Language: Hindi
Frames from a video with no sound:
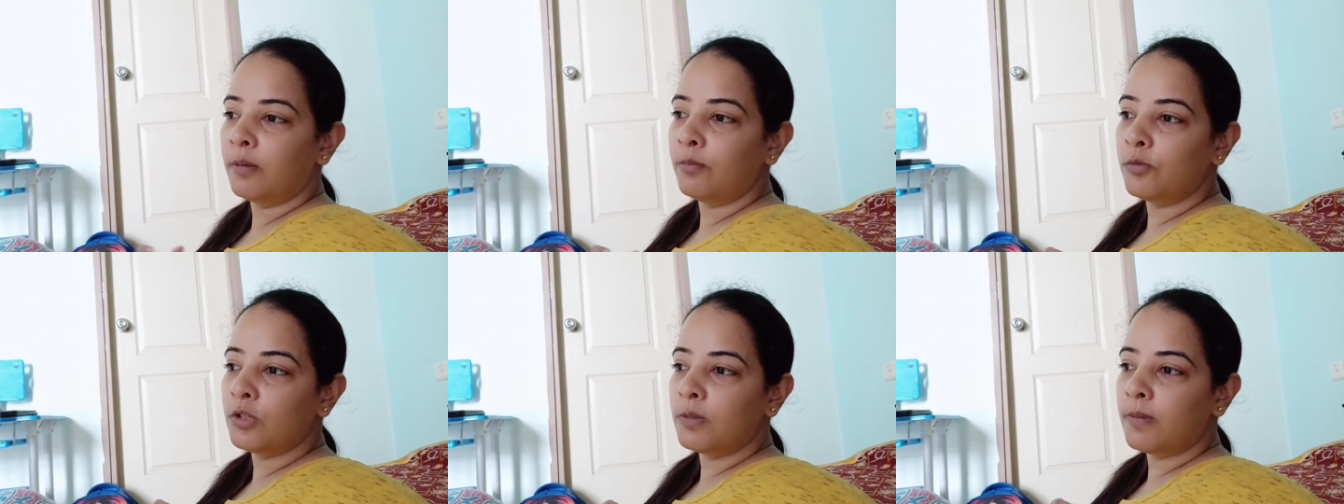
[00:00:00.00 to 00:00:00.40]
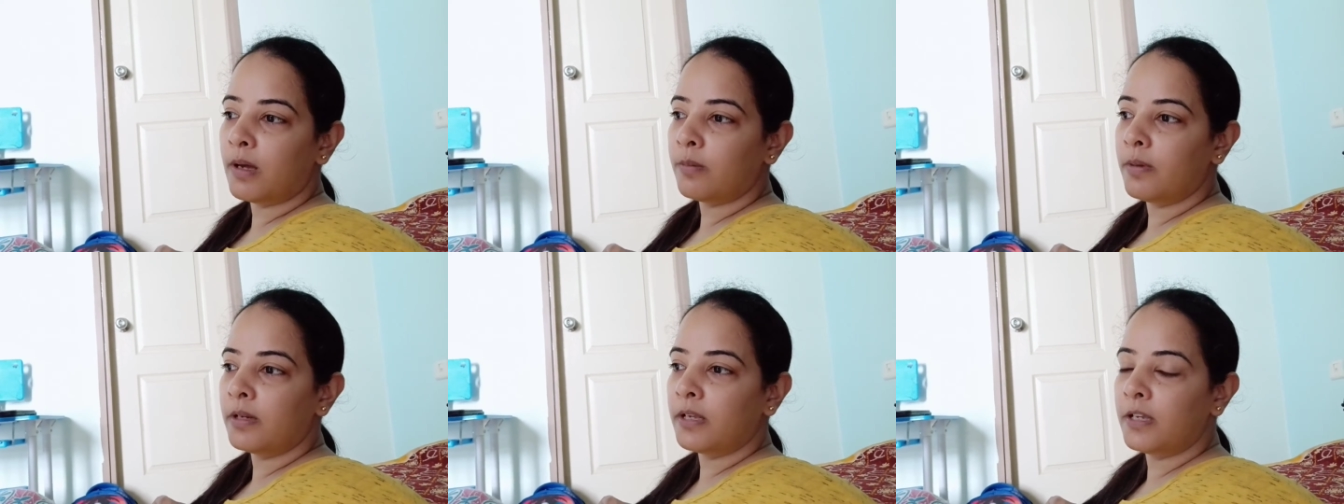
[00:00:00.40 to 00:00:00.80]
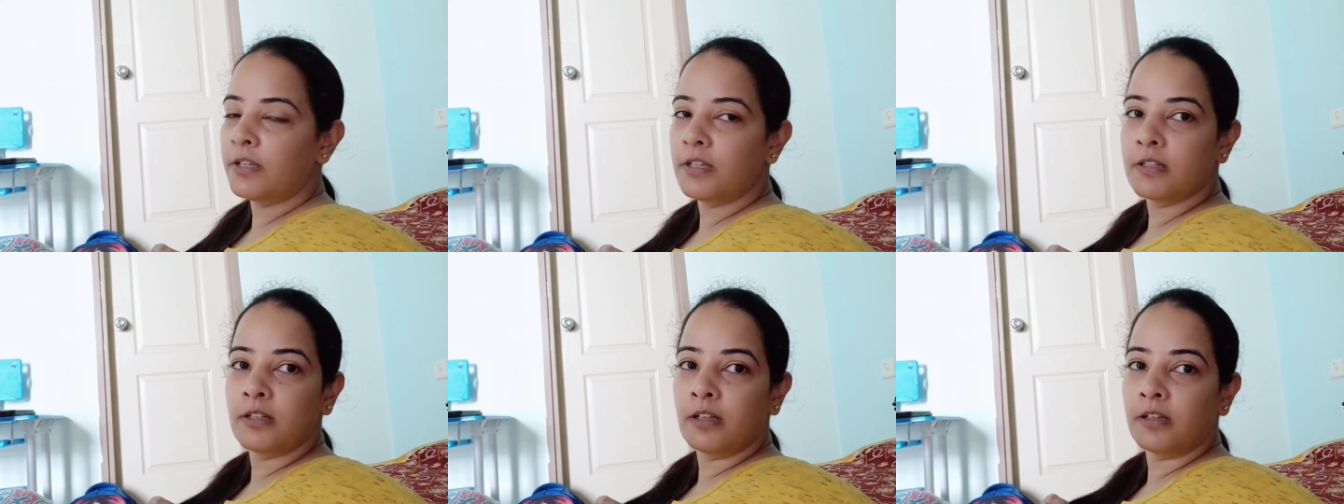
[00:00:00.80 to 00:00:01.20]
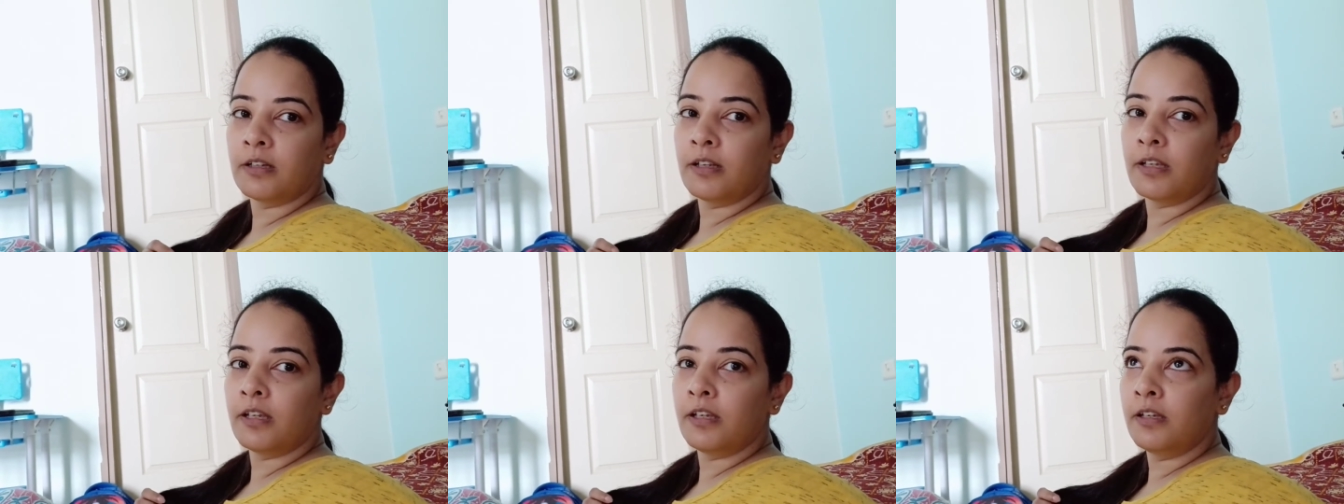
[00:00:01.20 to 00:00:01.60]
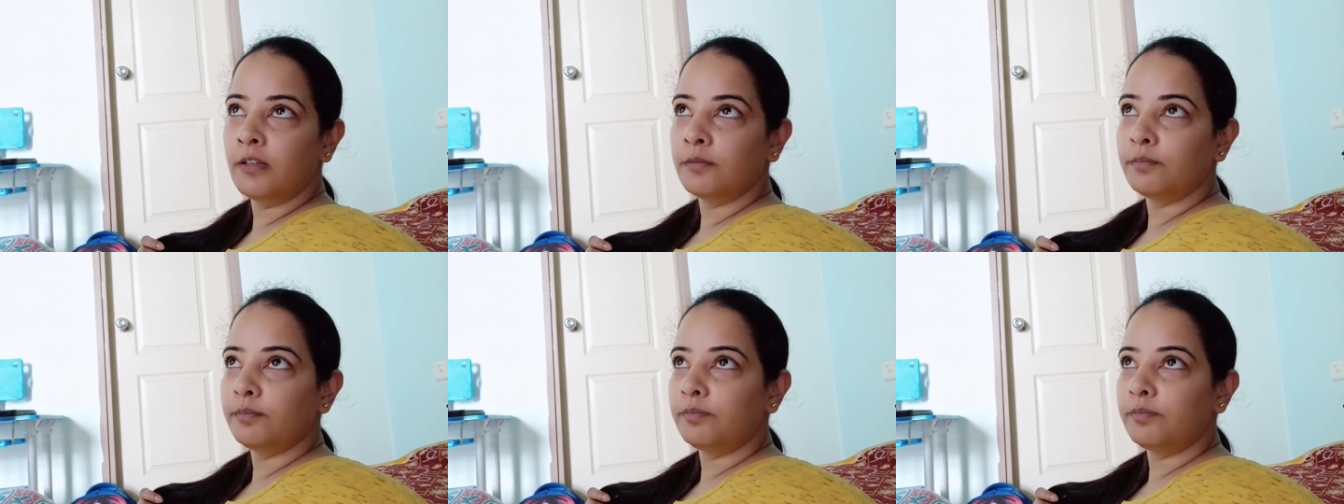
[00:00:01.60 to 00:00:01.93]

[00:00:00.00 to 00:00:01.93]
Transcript: अब मुझे बार बार ये चीज़ लग रही है कि